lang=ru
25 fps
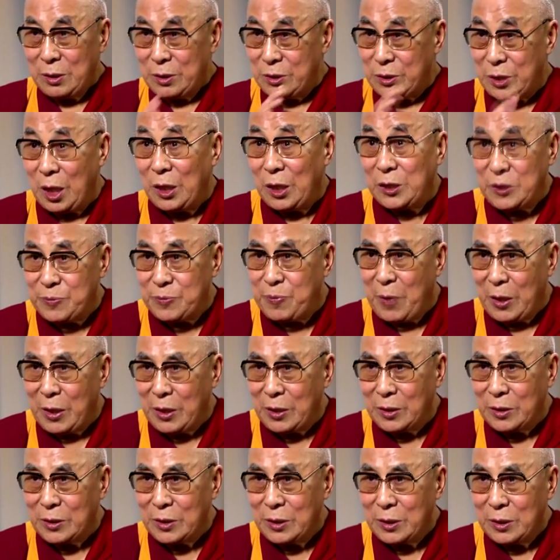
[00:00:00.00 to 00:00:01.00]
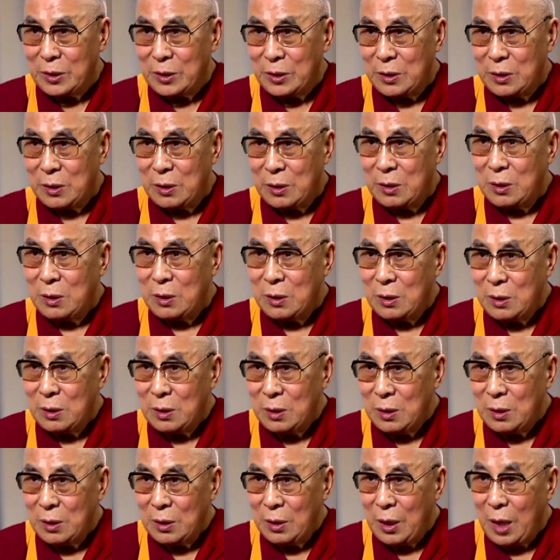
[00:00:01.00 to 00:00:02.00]
Мы не стремимся к
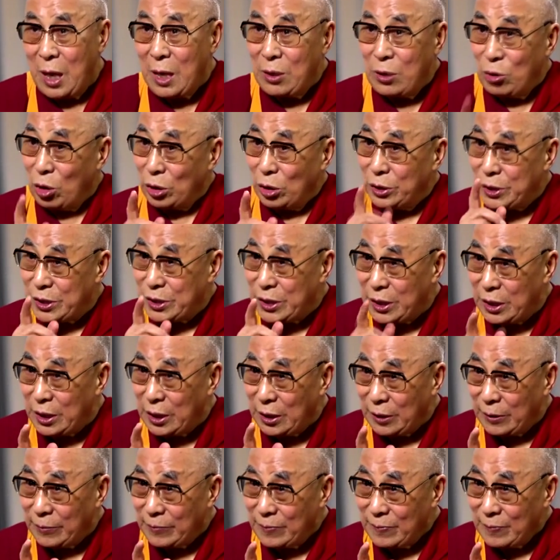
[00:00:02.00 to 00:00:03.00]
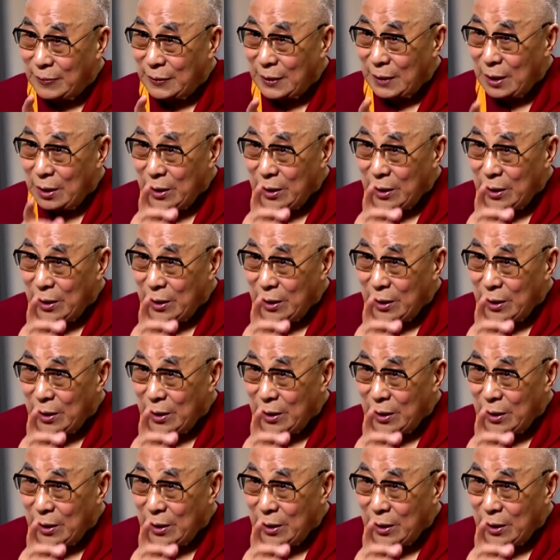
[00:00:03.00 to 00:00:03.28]
независимости и отделению.